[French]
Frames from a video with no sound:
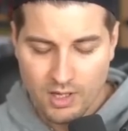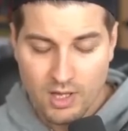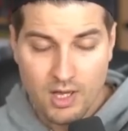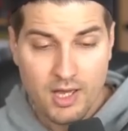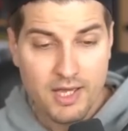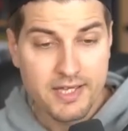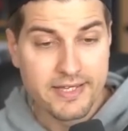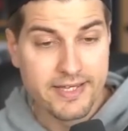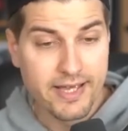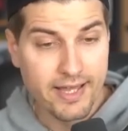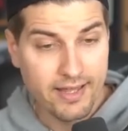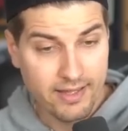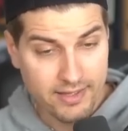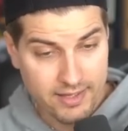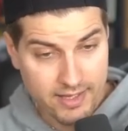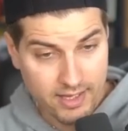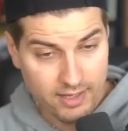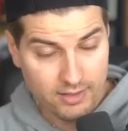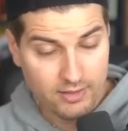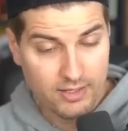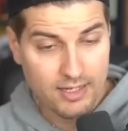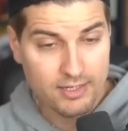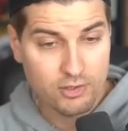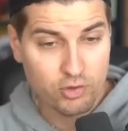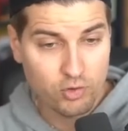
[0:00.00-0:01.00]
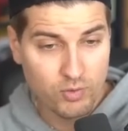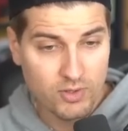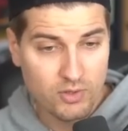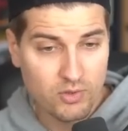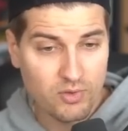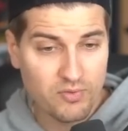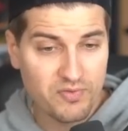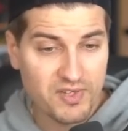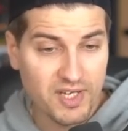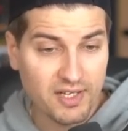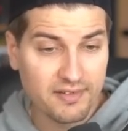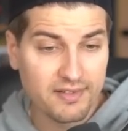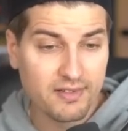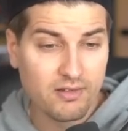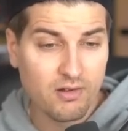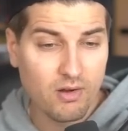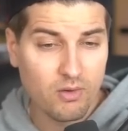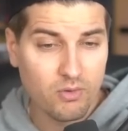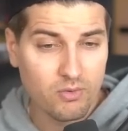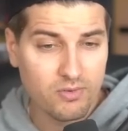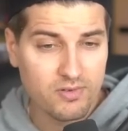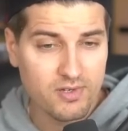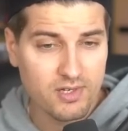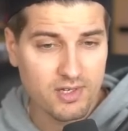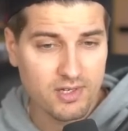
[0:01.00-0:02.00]
Il y a, y a, de la suite de Fierté d'Or
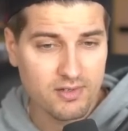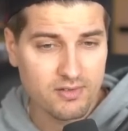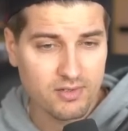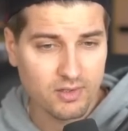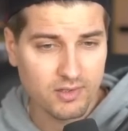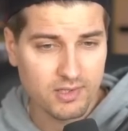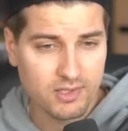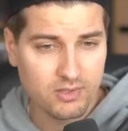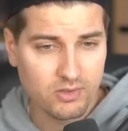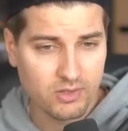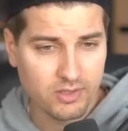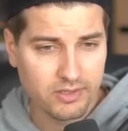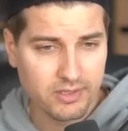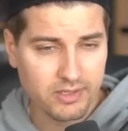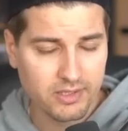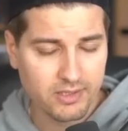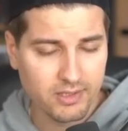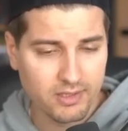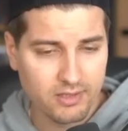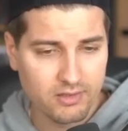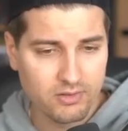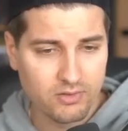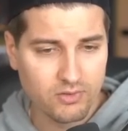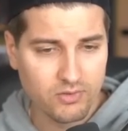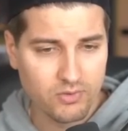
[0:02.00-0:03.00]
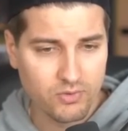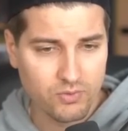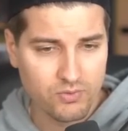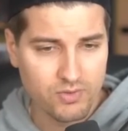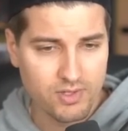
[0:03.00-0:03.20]
aussi qui est sortie dans la dernière extension,